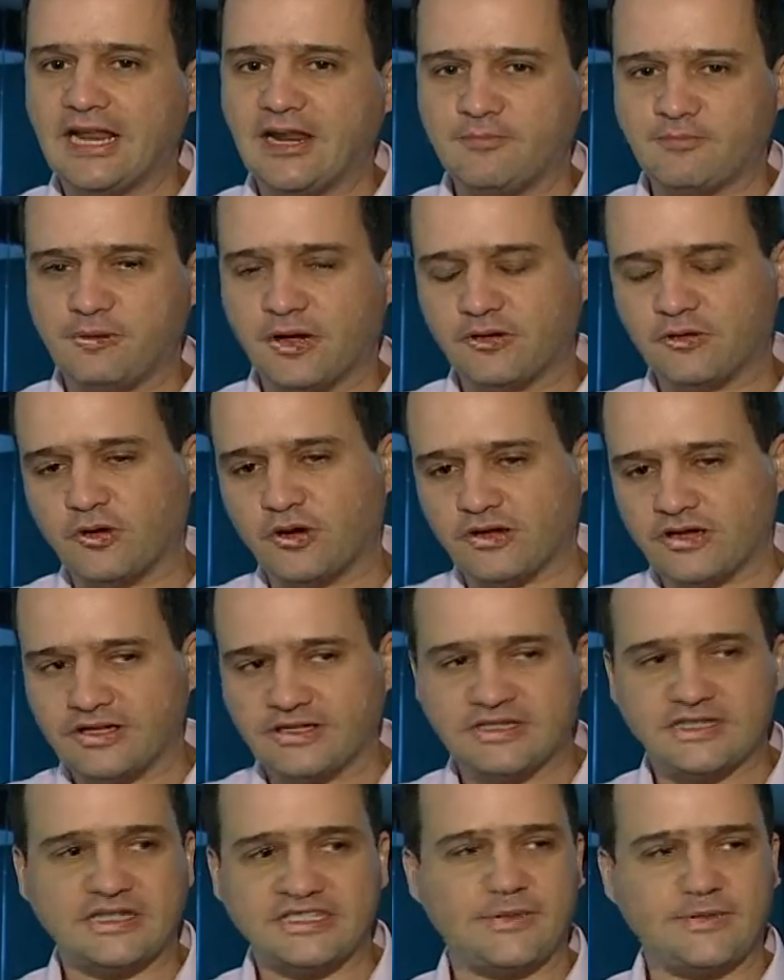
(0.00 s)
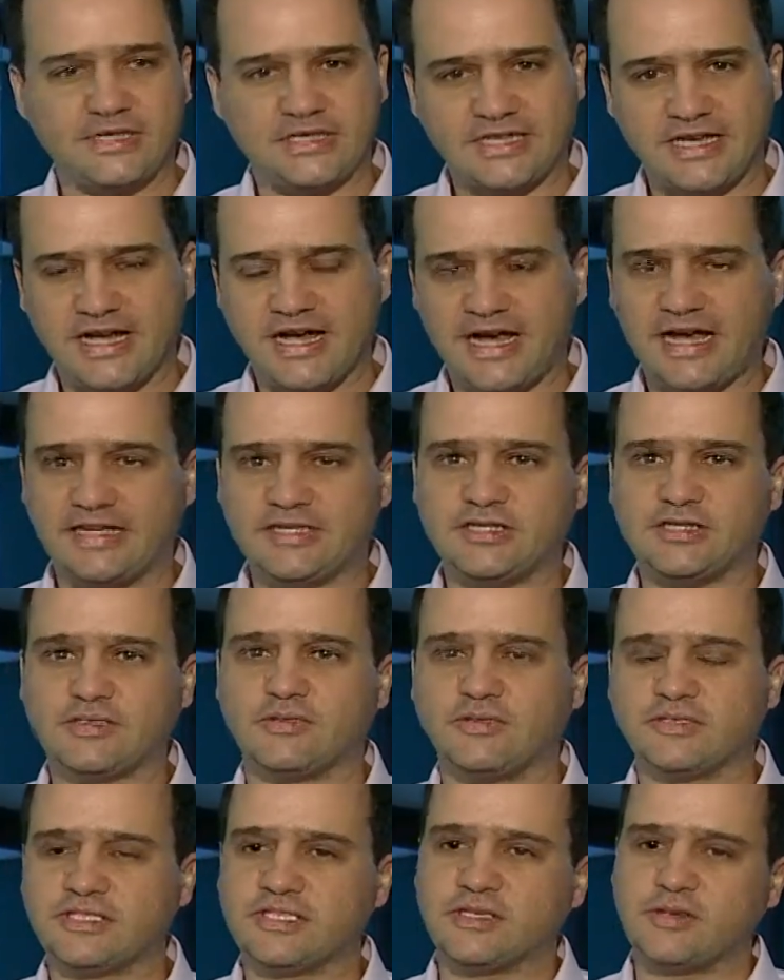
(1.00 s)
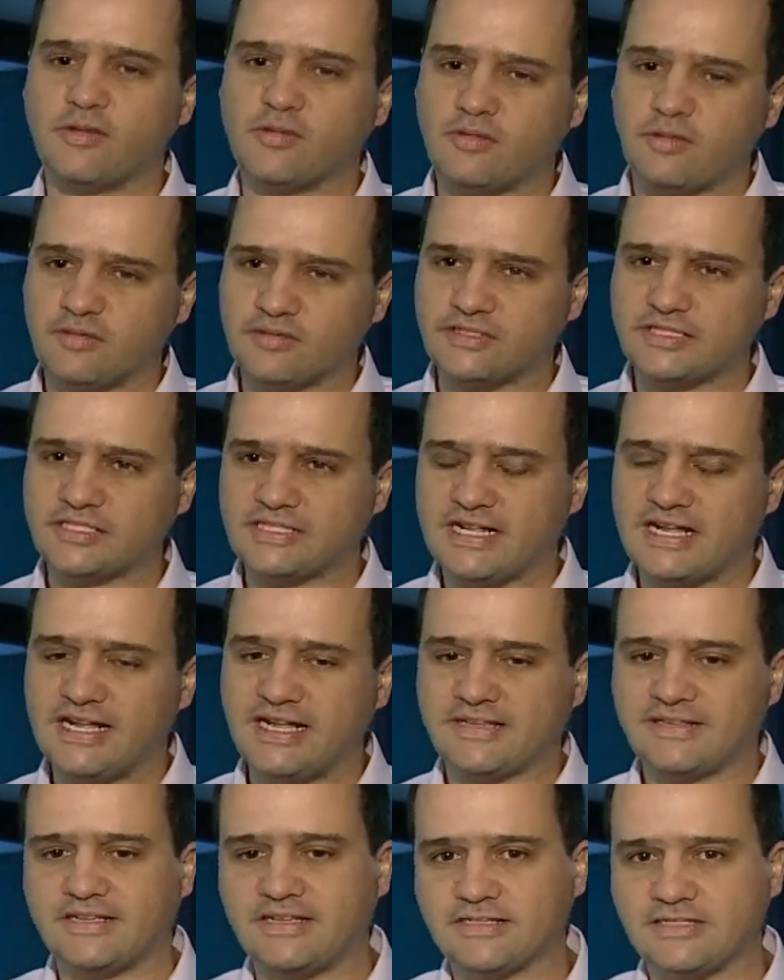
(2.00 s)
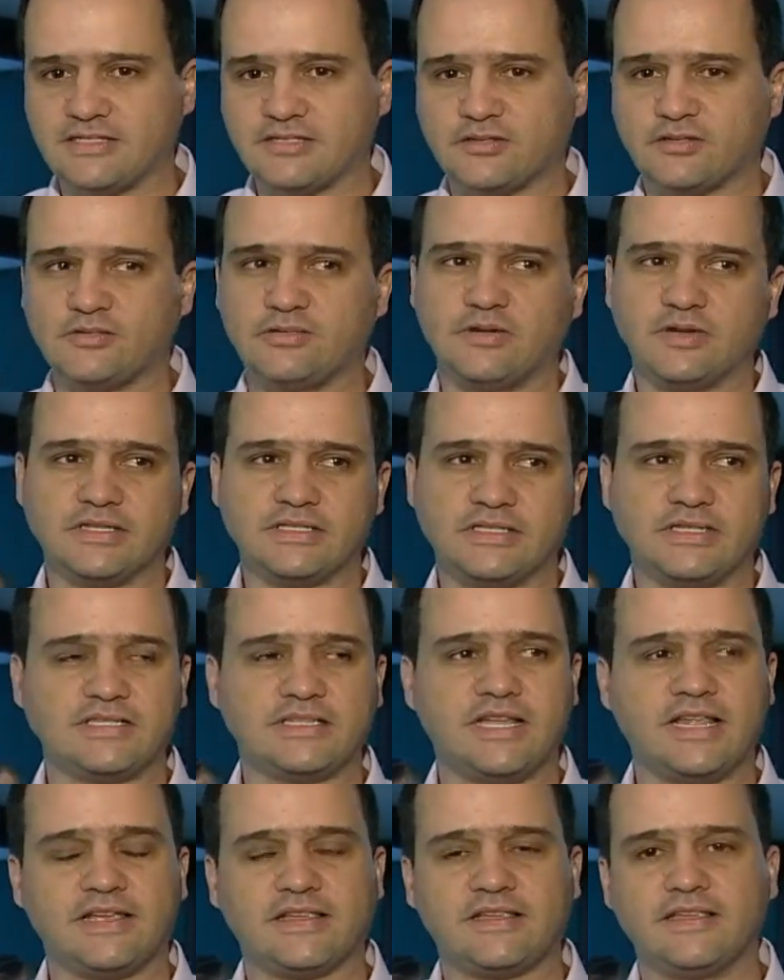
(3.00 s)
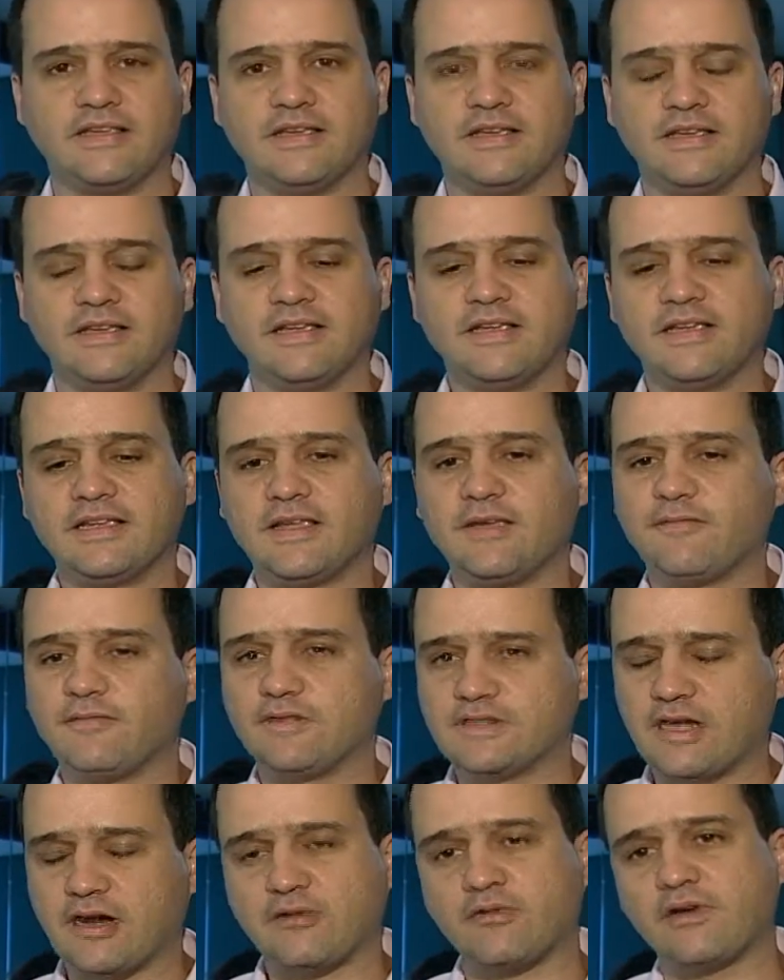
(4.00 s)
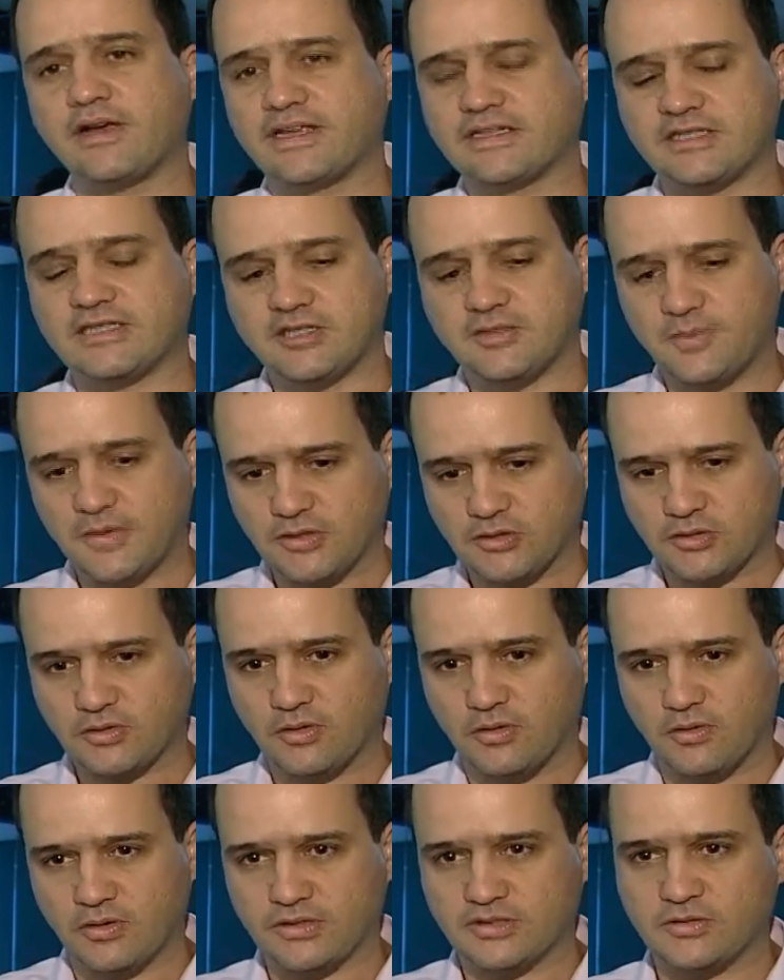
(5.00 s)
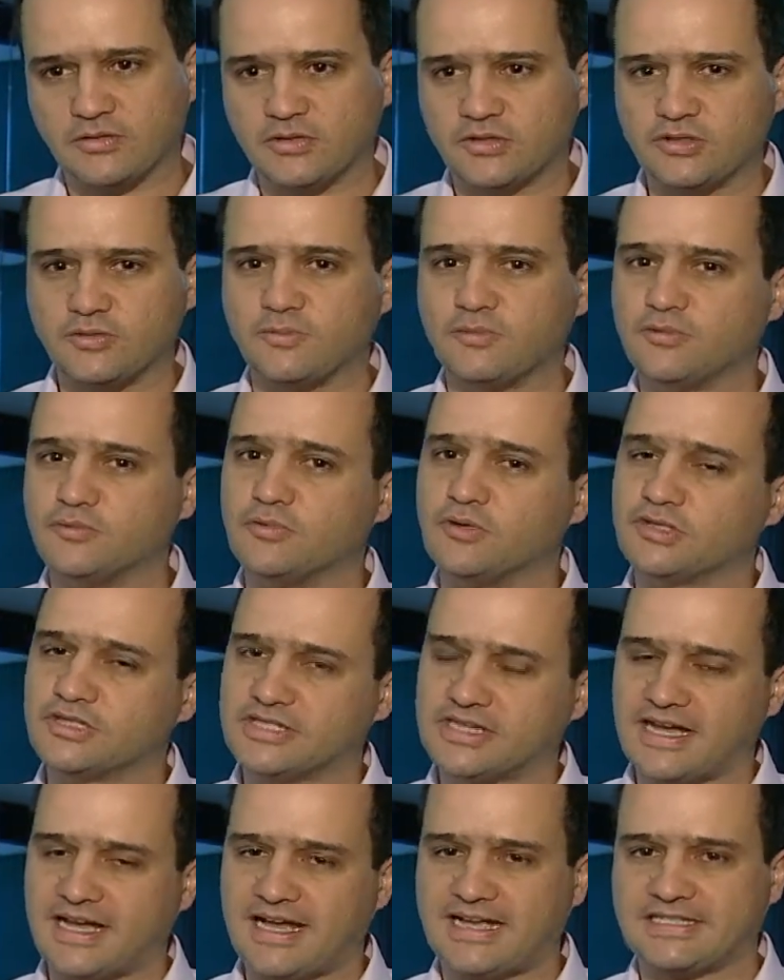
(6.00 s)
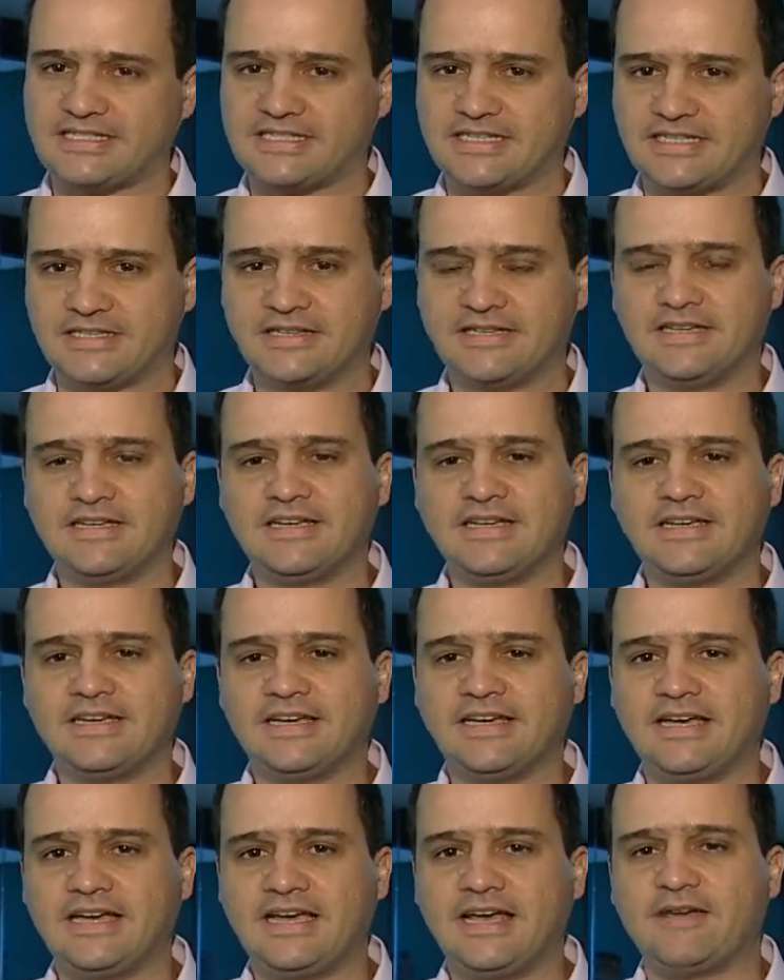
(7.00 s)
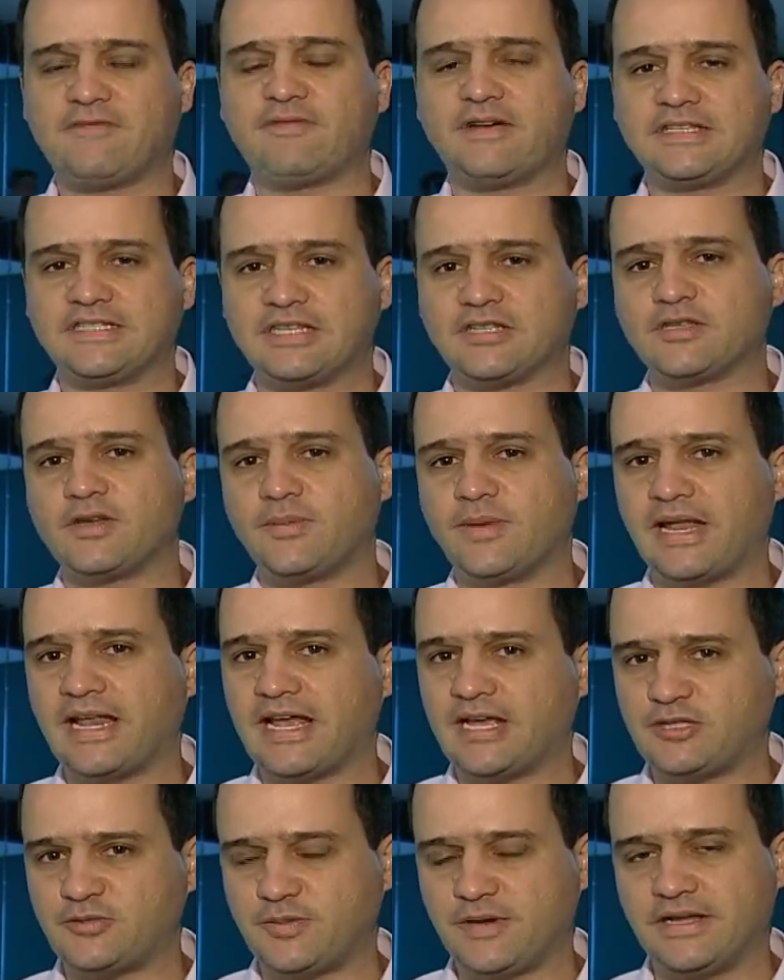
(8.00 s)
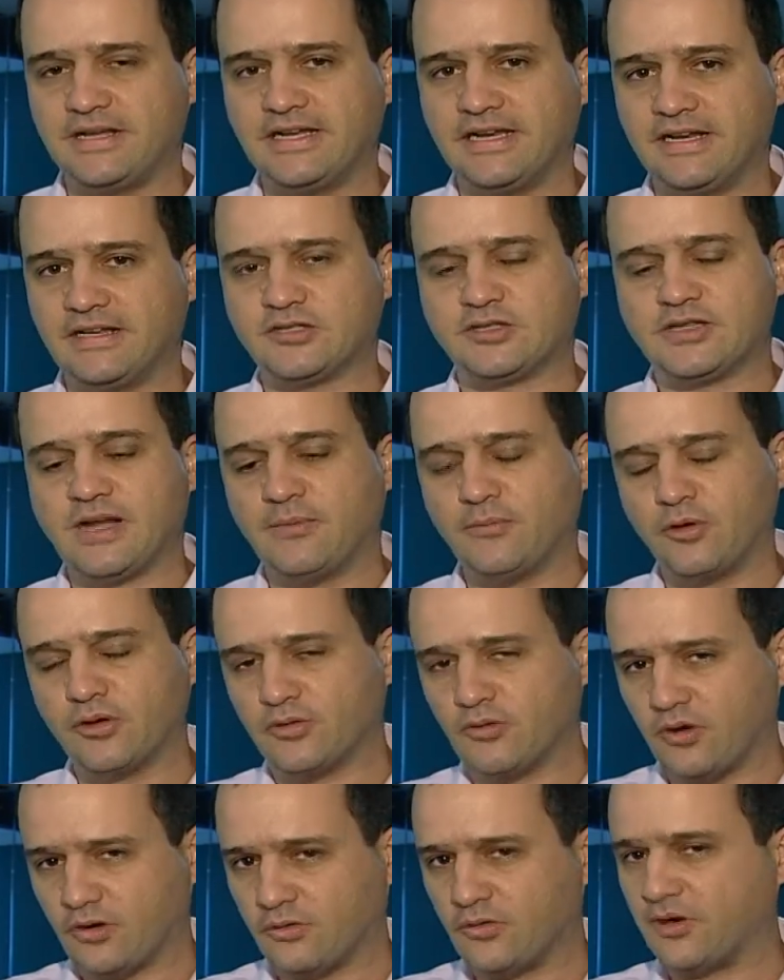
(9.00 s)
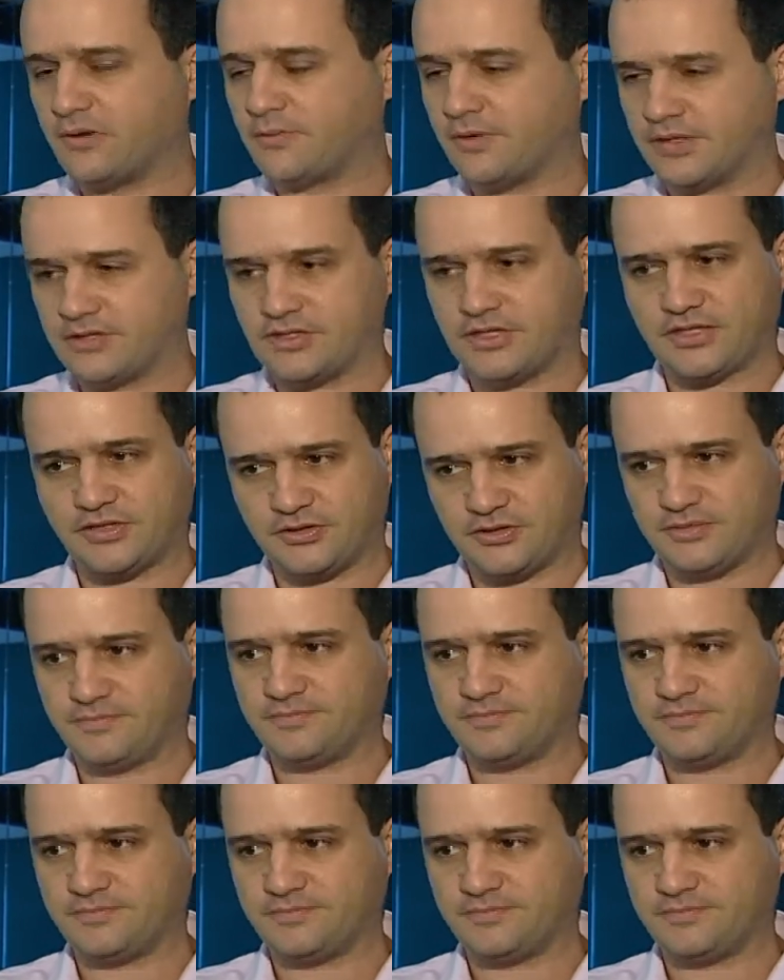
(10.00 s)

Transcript: ele plantou tantas amizades, conseguiu conquistar tantas coisas né, que, que fizeram com que essas pessoas hoje buscassem é, é fazer essa homenagem para ele. Isso dá muito orgulho para a gente.